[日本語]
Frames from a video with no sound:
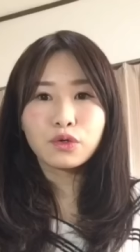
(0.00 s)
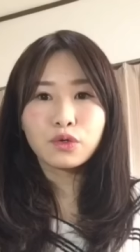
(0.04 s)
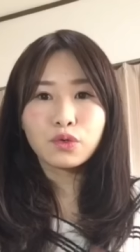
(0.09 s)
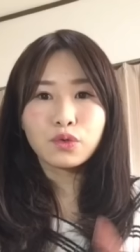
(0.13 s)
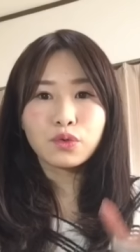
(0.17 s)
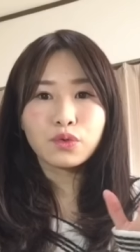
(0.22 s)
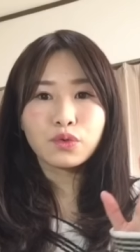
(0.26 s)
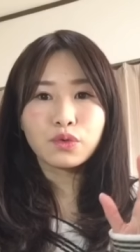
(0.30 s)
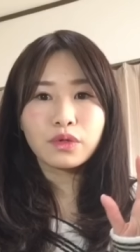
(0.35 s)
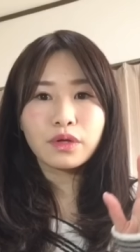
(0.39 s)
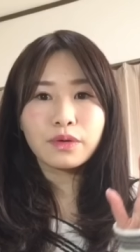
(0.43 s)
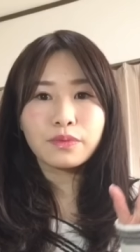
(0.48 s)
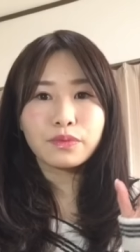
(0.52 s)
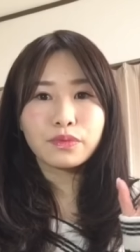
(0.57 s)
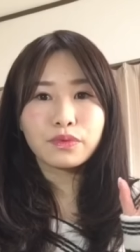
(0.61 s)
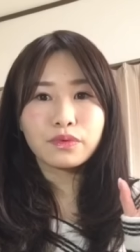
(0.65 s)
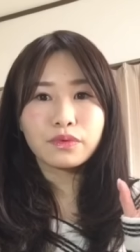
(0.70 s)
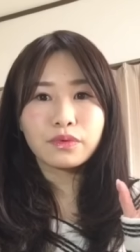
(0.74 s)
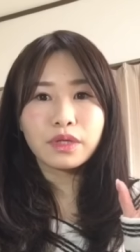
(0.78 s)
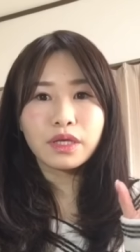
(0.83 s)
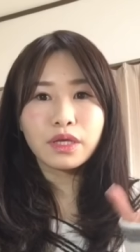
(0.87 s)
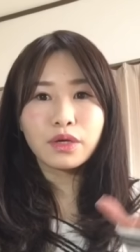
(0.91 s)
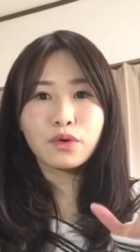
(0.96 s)
この多
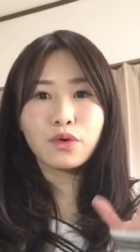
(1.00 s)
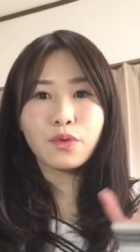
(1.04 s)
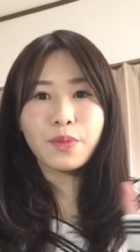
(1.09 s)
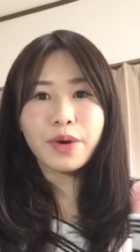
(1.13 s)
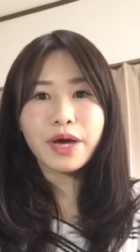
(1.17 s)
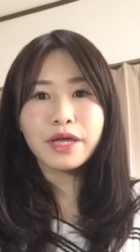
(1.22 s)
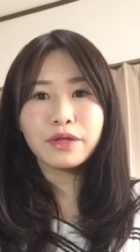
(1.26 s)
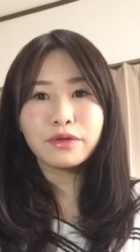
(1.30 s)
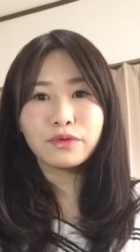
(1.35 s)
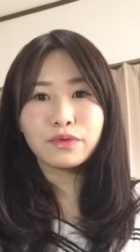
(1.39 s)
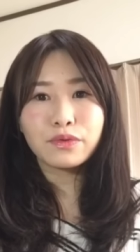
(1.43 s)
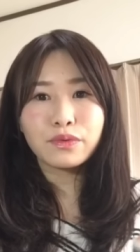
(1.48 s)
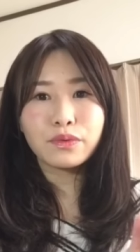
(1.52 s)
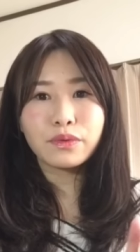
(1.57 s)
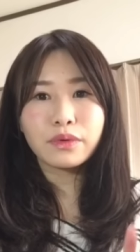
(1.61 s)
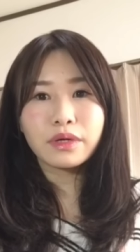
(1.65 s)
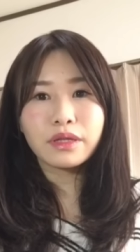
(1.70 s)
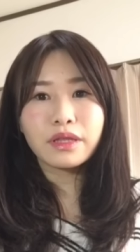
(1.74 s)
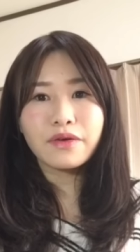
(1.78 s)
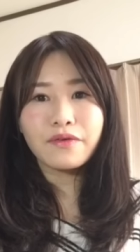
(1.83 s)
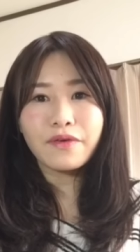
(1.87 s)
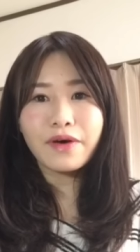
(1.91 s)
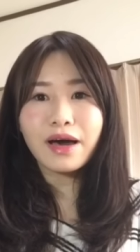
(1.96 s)
分1個前の動
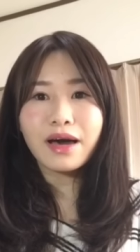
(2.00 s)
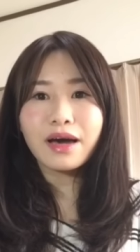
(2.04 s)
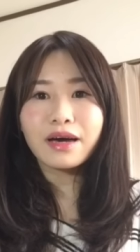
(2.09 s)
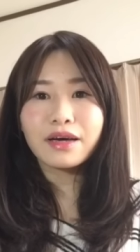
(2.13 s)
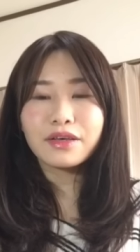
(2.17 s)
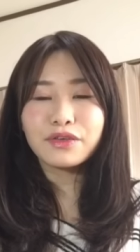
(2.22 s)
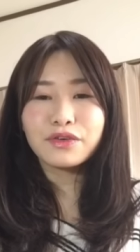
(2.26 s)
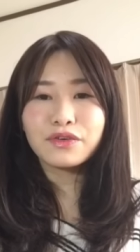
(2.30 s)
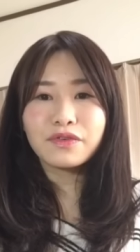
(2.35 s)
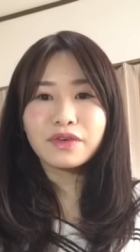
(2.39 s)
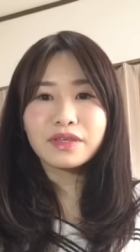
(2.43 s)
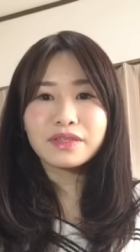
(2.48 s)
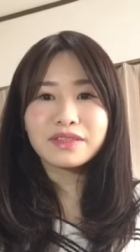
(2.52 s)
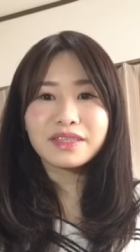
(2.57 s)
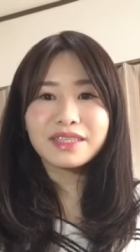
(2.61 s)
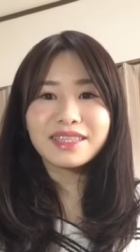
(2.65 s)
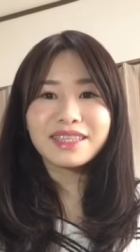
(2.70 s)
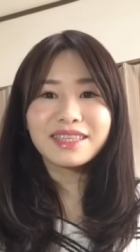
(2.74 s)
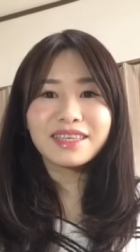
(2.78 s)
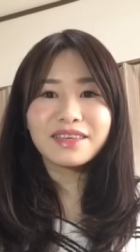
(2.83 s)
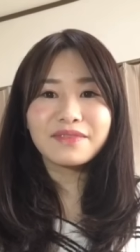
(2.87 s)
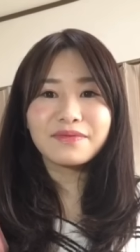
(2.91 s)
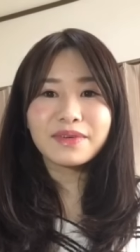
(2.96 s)
画では u フェス
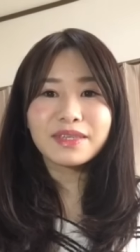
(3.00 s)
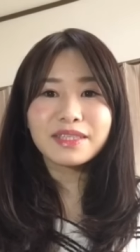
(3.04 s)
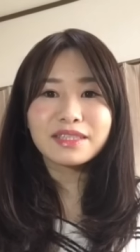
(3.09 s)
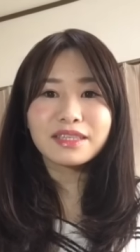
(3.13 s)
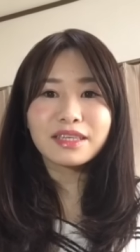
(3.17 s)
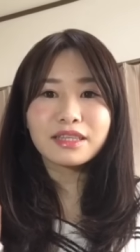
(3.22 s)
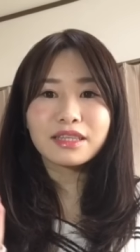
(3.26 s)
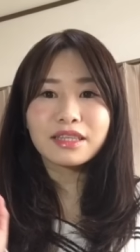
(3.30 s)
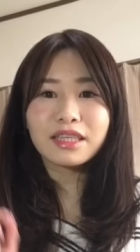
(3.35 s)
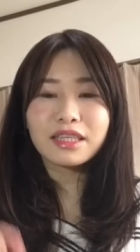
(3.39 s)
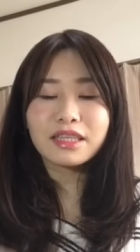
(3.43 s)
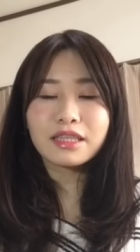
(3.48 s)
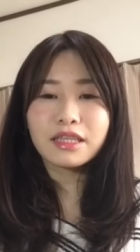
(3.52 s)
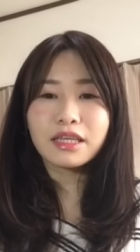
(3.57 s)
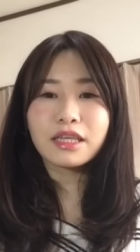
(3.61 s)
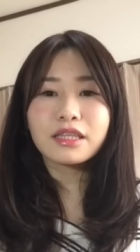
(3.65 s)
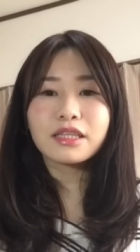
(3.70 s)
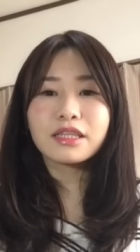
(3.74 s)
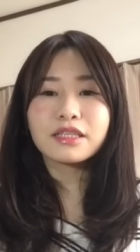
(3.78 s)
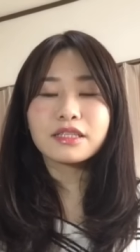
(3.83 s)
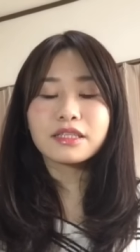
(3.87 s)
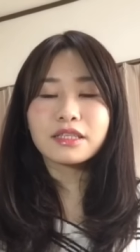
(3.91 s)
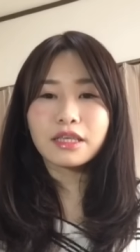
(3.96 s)
行ってきましたって言った
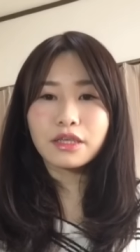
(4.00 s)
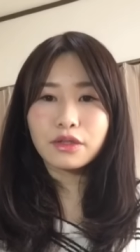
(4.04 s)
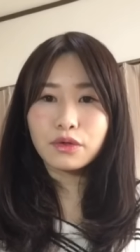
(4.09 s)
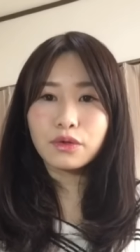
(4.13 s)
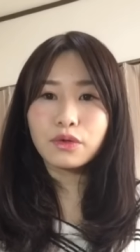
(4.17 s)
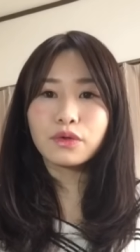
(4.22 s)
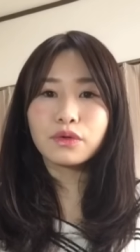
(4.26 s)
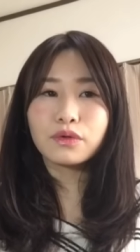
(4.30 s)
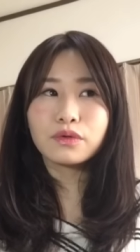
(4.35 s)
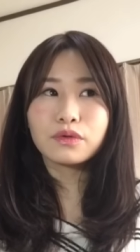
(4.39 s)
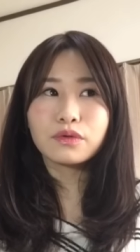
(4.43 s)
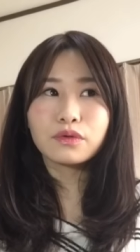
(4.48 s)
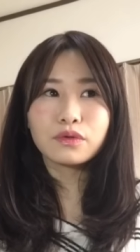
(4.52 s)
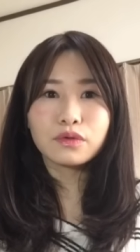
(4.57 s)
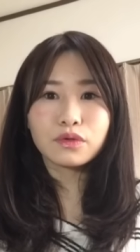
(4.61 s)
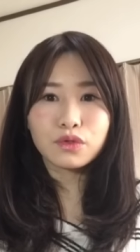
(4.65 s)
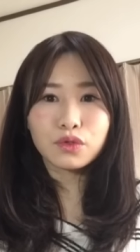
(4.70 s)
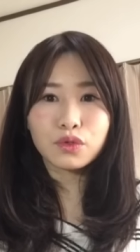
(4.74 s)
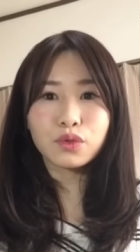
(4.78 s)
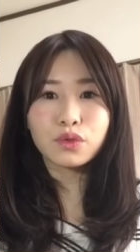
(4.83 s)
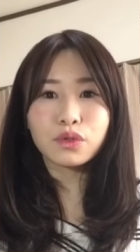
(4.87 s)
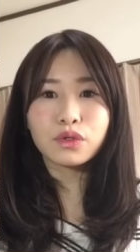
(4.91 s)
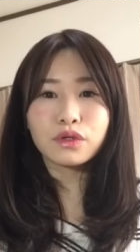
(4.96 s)
んですけど、
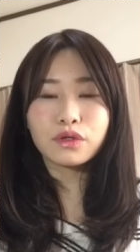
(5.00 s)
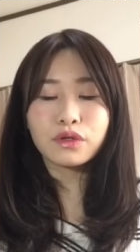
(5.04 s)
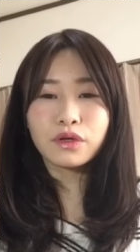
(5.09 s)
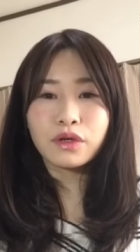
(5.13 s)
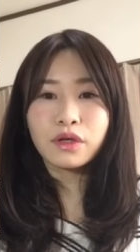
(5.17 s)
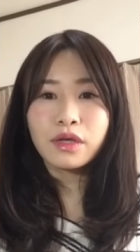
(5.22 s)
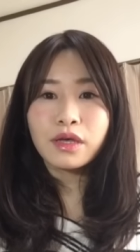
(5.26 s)
そう、